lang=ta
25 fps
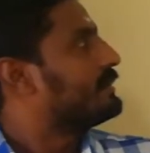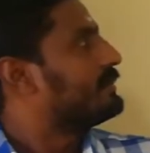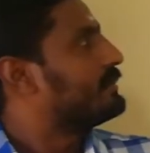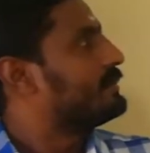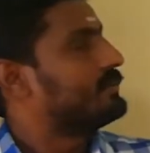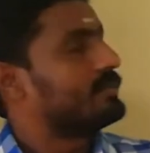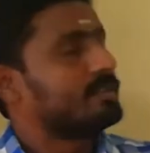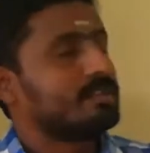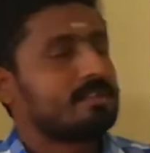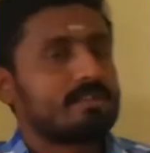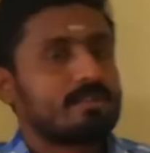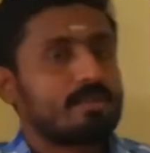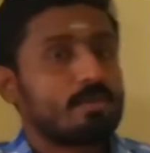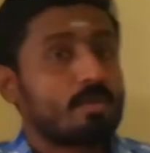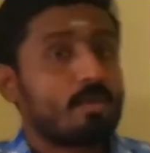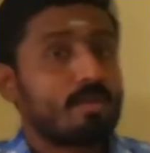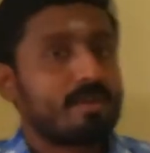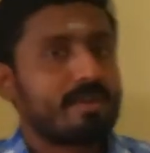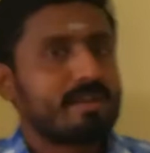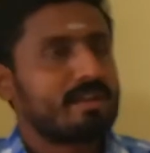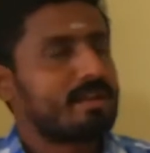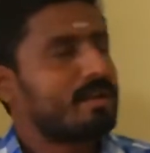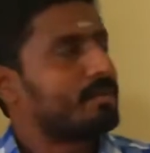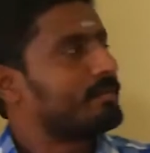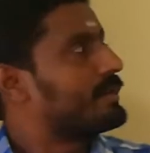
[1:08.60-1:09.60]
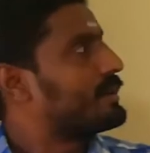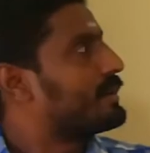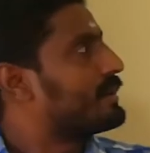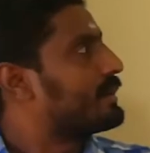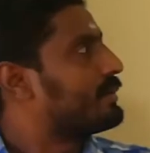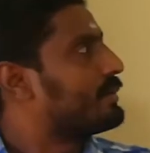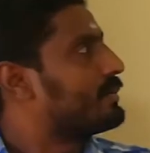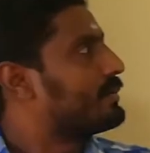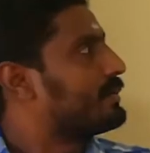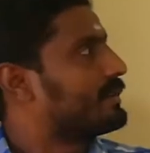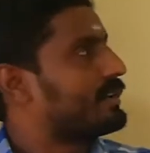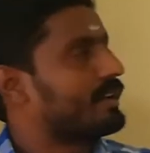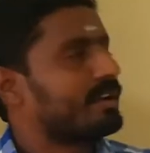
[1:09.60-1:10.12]
வந்து குளோனிங் அப்படிங்கிற
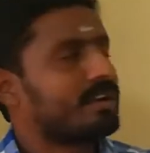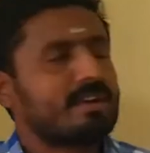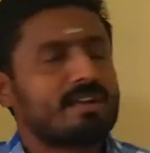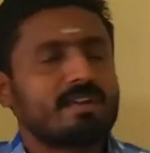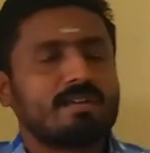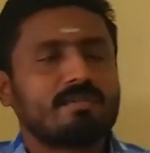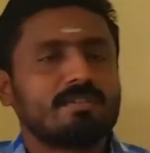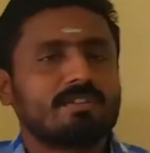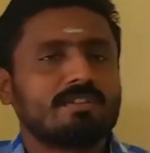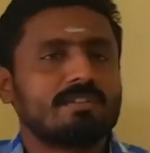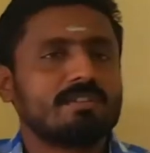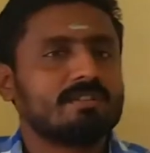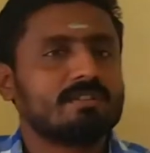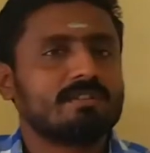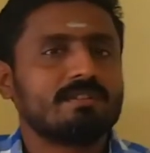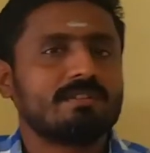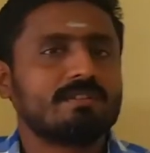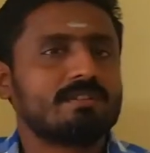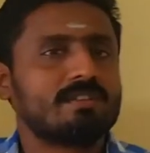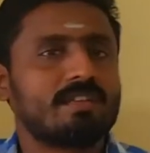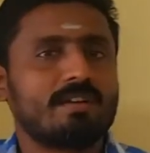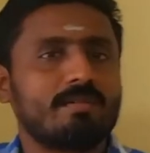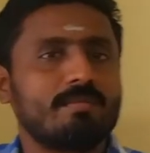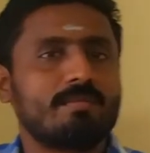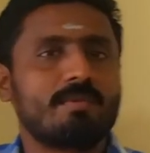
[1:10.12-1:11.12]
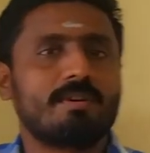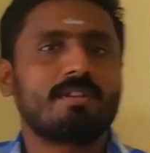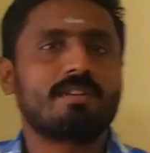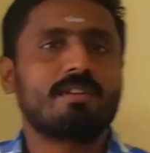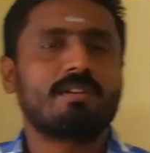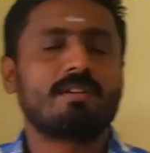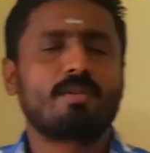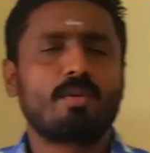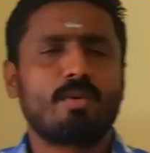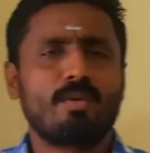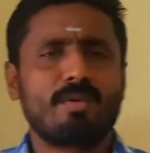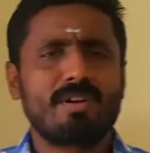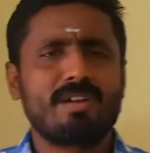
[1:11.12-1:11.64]
ஒரு டெக்னிக் வந்து தேவைப்படுது
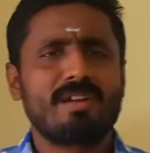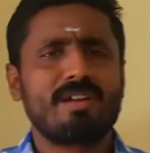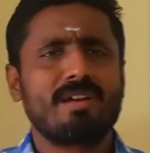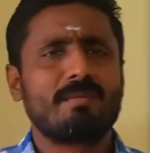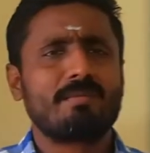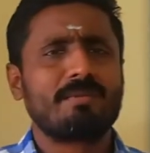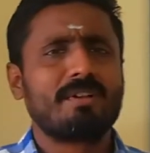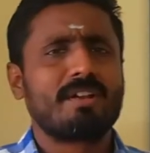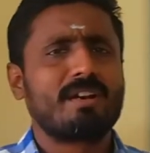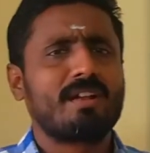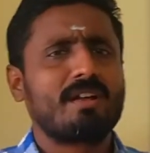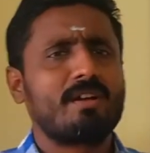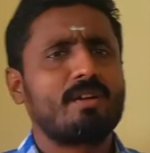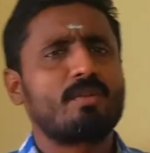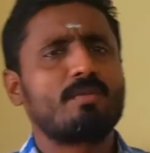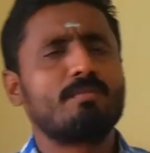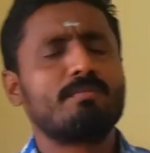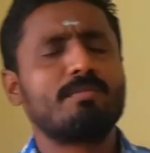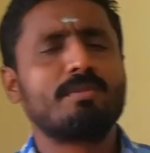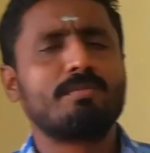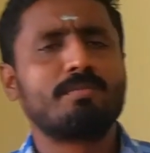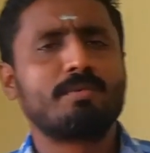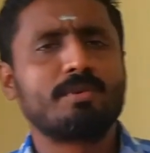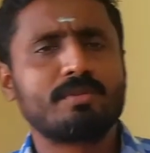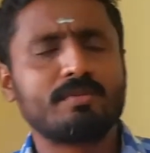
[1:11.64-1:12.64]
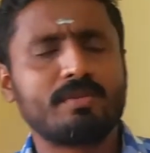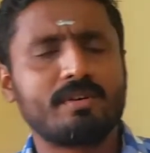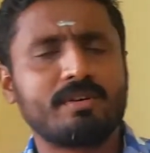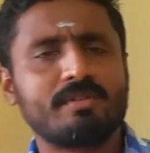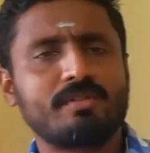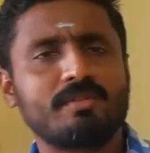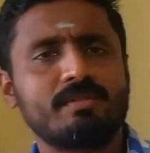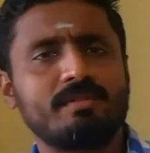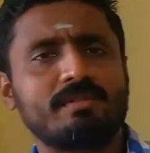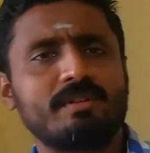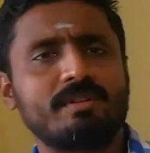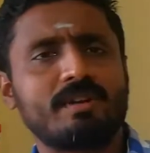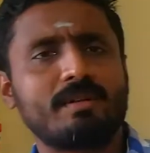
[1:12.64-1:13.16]
குளோனிங் அப்படின்னா ரொம்ப பொதுவாக
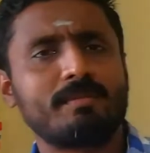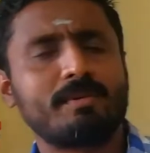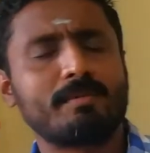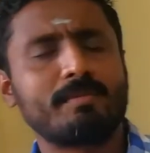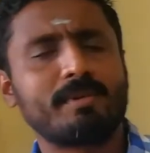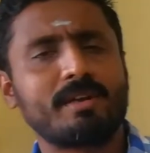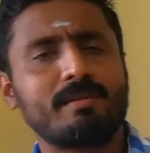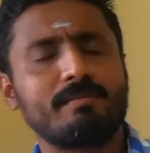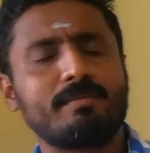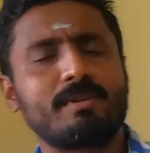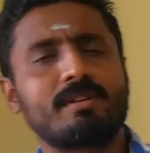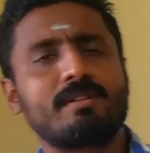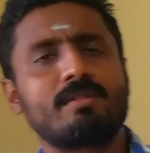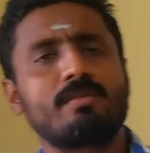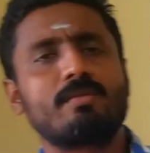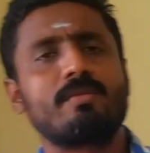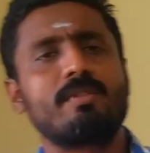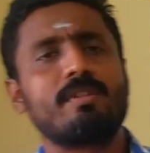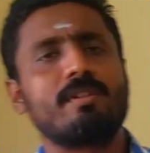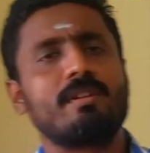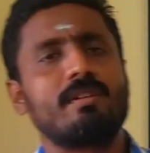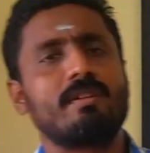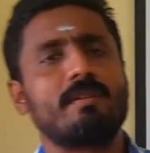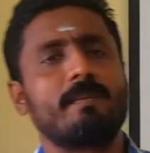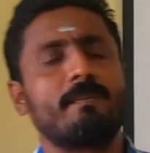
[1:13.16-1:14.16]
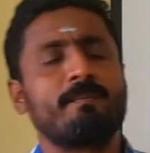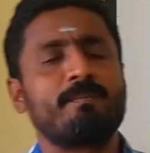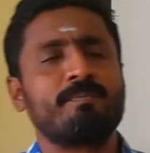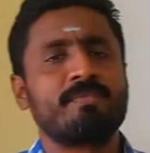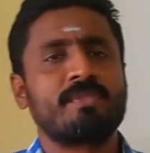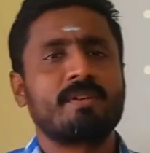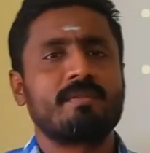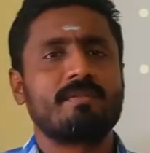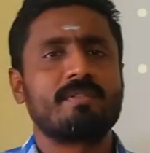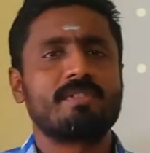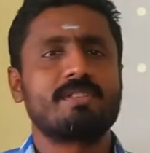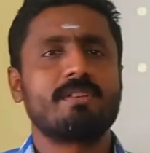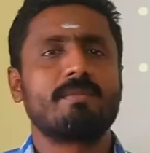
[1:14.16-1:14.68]
நம்ம பயன்படுத்தக்கூடிய
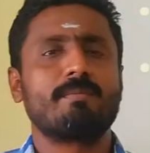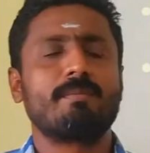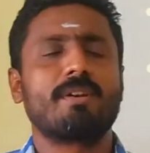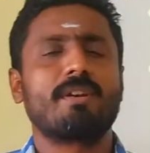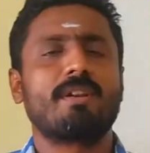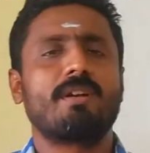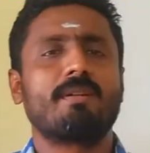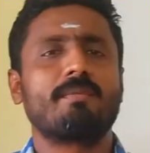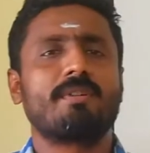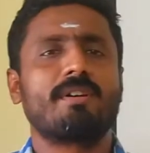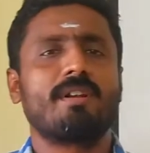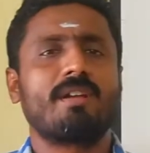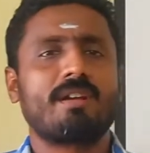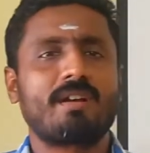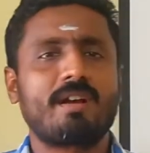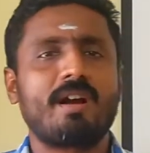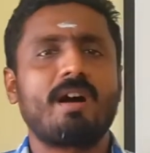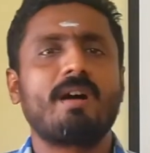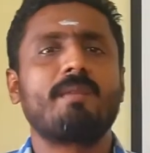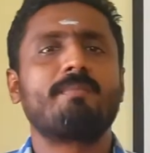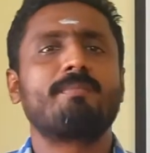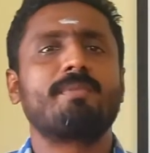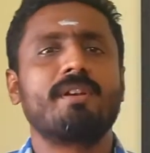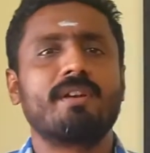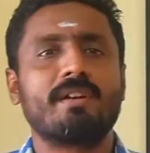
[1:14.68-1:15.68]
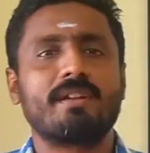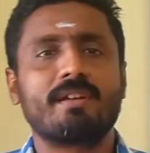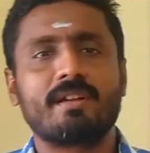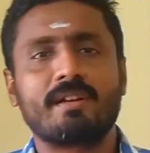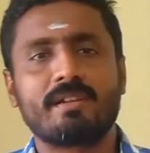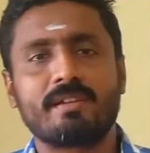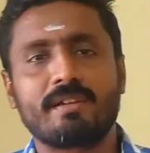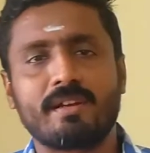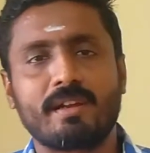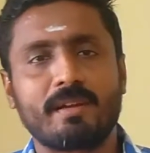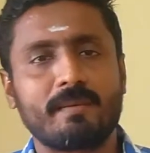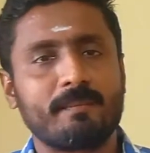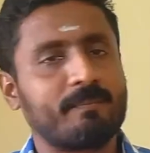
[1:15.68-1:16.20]
விஷயம் என்ன அப்படின்னா காப்பி
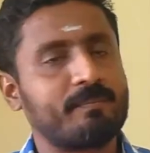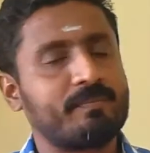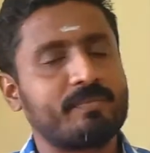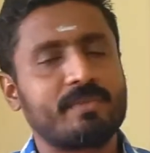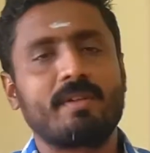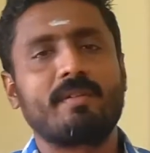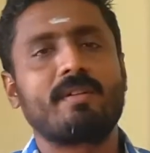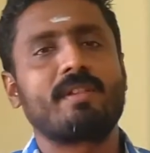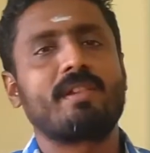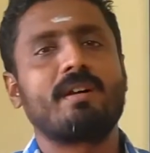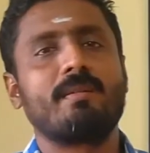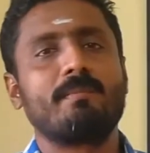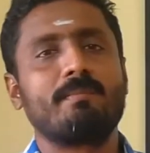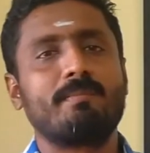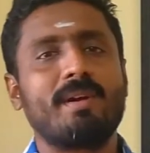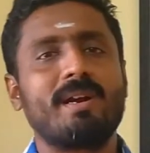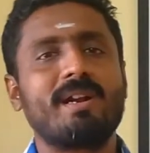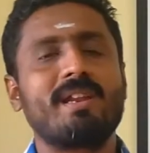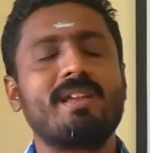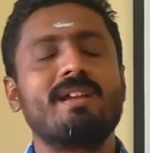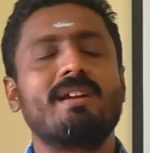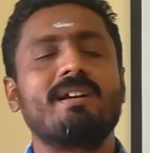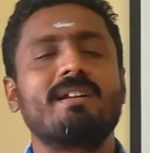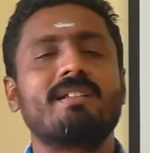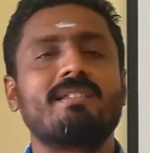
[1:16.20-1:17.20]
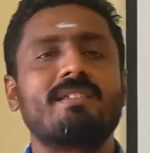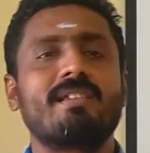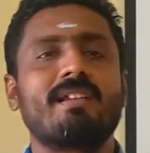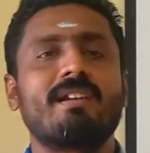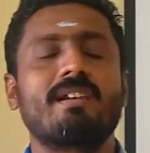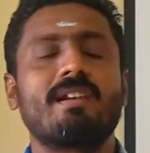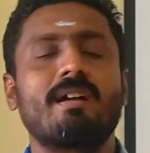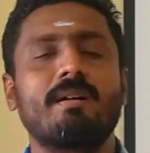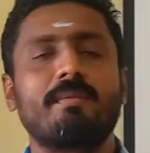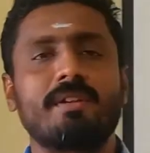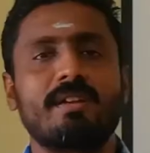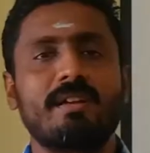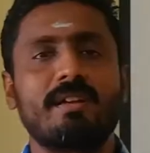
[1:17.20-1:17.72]
எடுக்கிறதுங்க அவ்வளோதான் படி எடுத்தல்
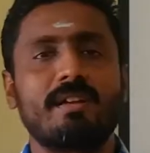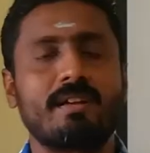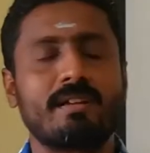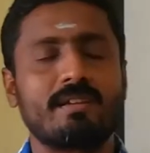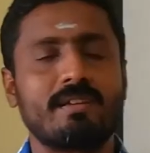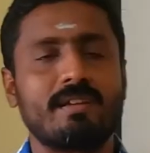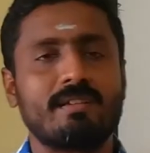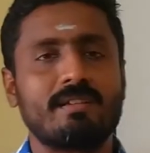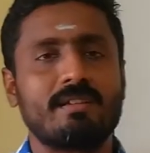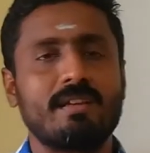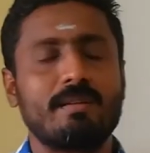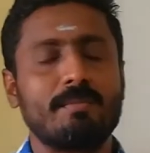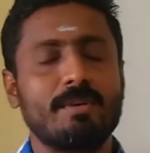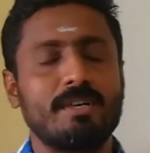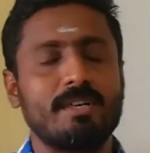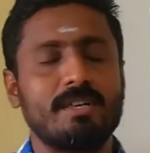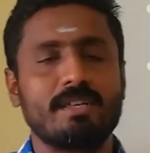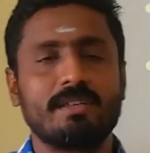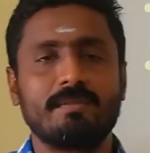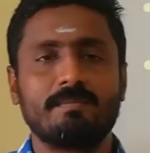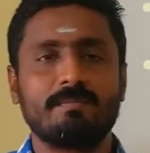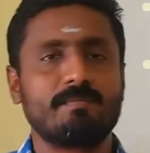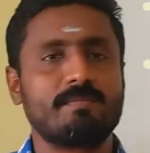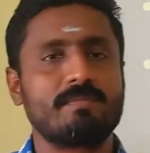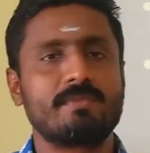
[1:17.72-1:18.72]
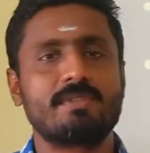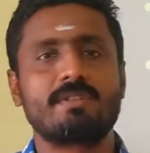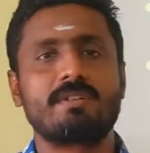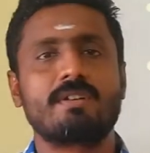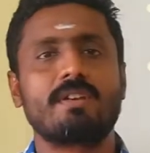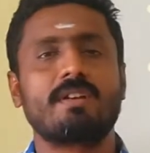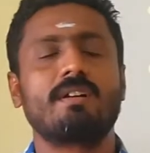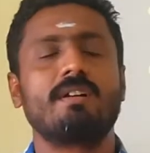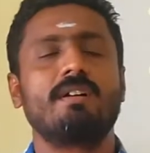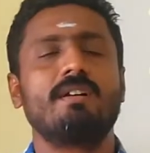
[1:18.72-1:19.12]
அப்படிங்கிறது தான் தமிழில் சரியா